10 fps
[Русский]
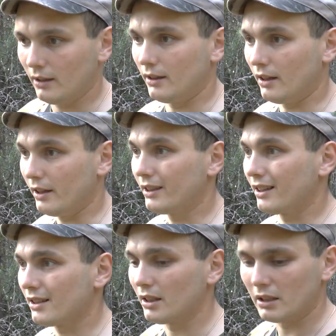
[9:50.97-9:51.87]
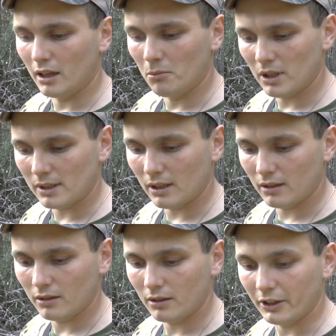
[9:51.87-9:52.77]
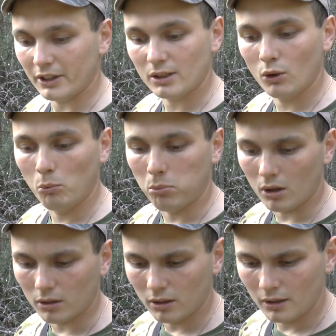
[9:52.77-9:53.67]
на это разрытое место, резко упал.